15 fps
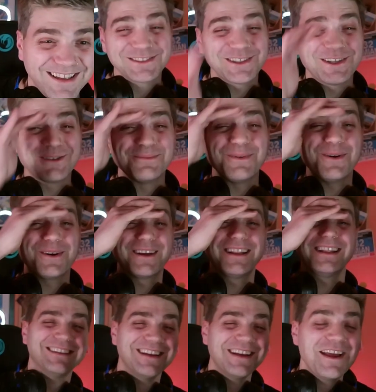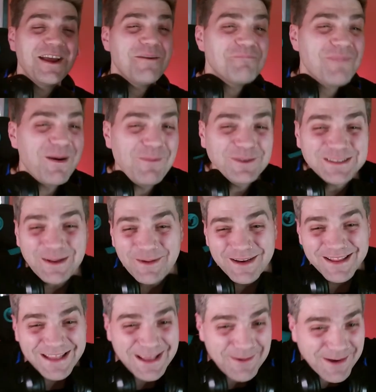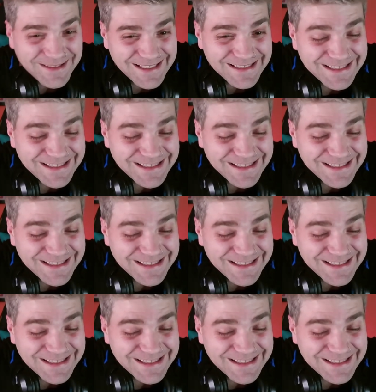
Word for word: Yo no lo puedo creer. Vamos a ver de qué va este